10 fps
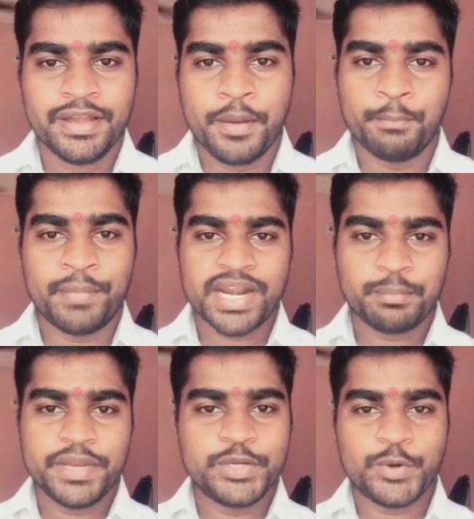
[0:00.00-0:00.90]

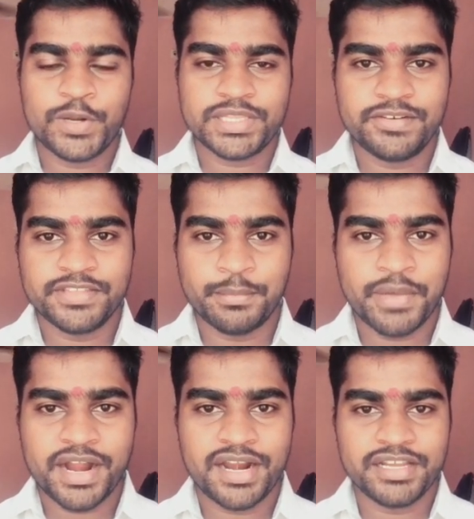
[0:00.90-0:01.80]
மணப்பெண் கோலத்தில் வந்த
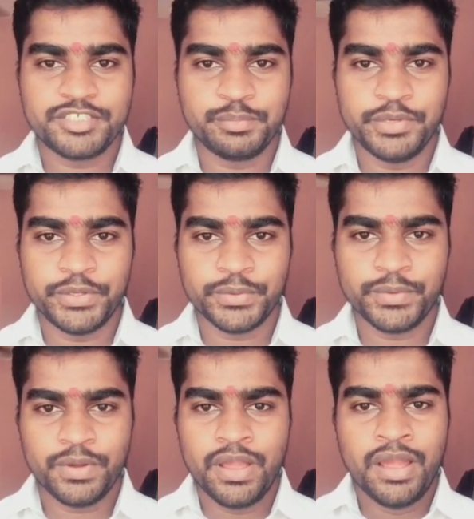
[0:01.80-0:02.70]
மகாலட்சுமியும்
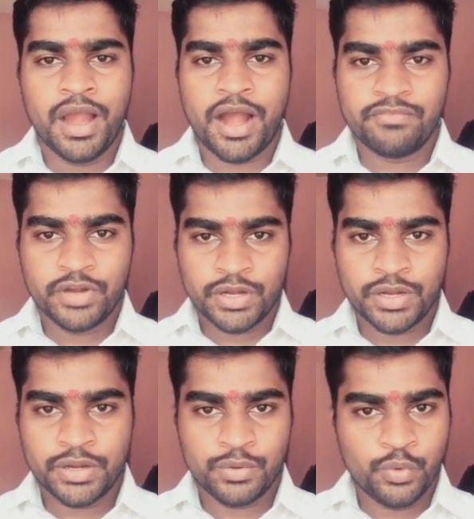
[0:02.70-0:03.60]
அவங்க
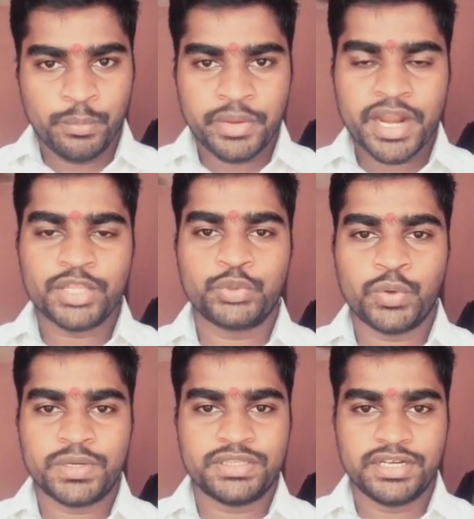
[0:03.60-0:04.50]
உண்மையான
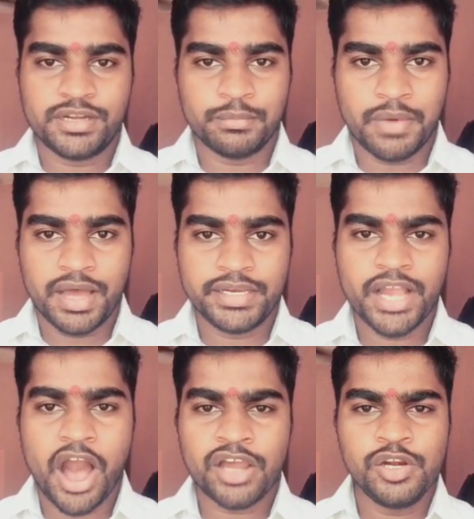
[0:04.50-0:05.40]
தோற்றத்திற்கு மாறி
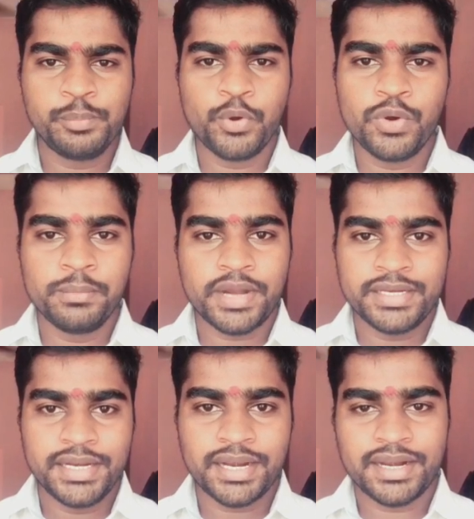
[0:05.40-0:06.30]
அருள் பொங்கும்
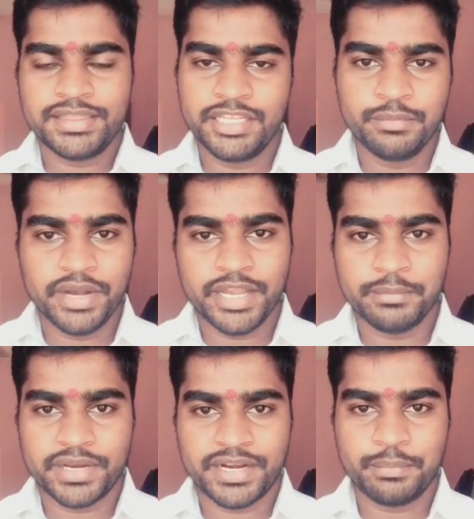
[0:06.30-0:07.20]
கண்களால் திருமங்கை
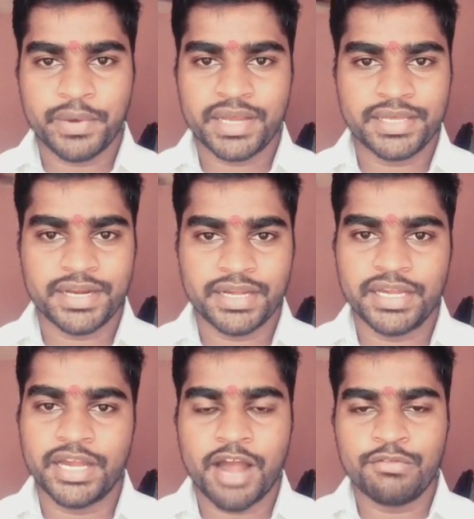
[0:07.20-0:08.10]
மன்னனை பார்க்குறாங்க
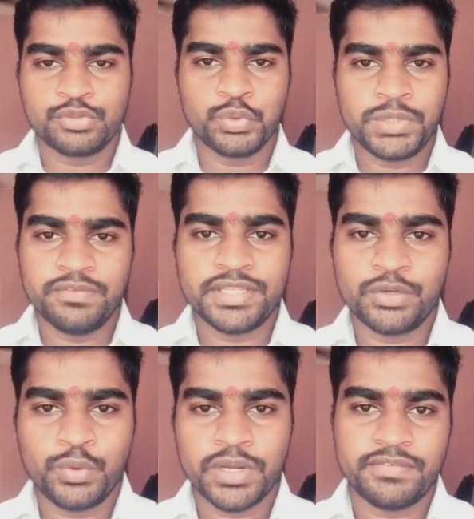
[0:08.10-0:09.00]
அவங்க சுற்றி வந்து
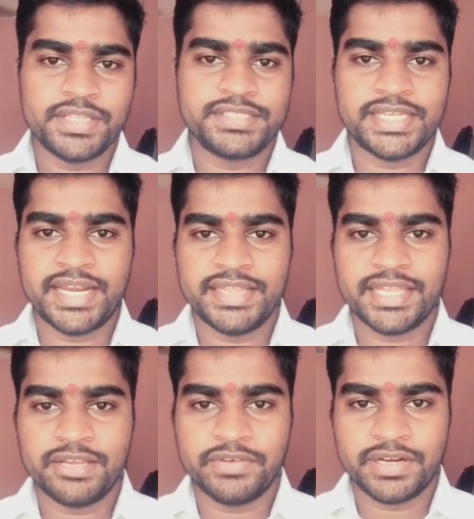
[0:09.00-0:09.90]
கூட வந்த சேனை
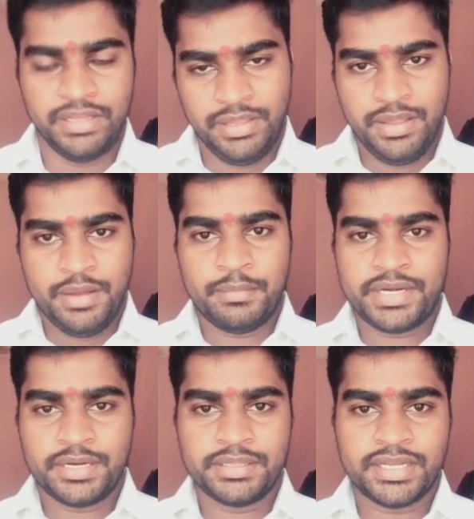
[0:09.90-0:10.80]
தலைவர்
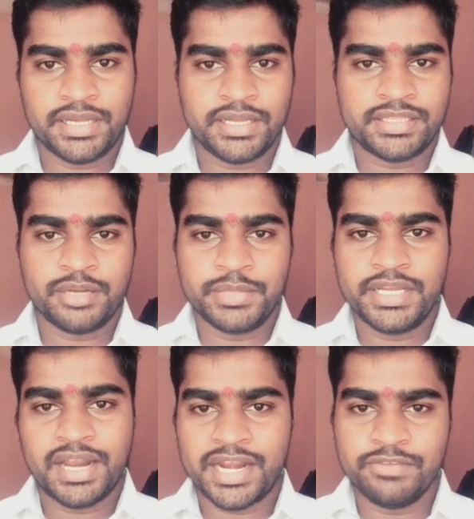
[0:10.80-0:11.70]
மற்ற தள
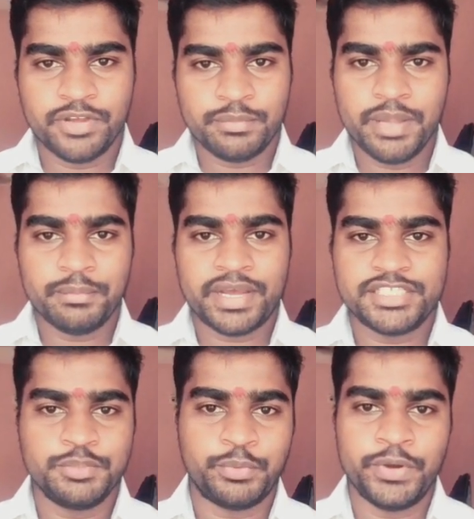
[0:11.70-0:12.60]
தளபதிகள் அனைவருமே
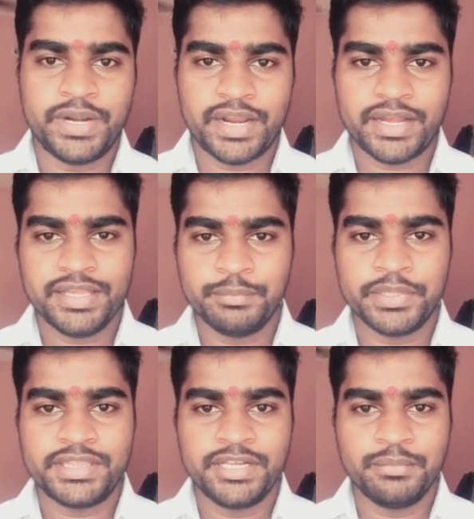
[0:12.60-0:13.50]
மறைஞ்சு போயிடுறாங்க இப்போ
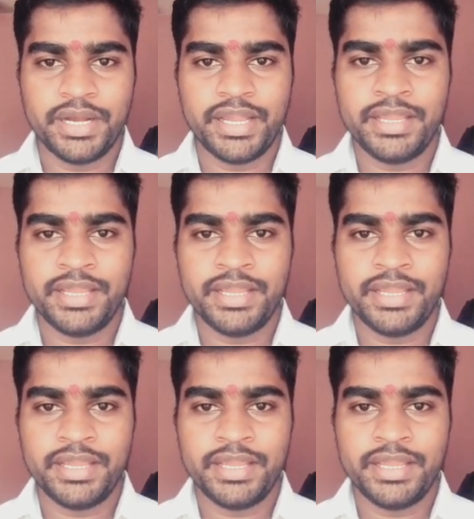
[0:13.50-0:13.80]
திருமங்கை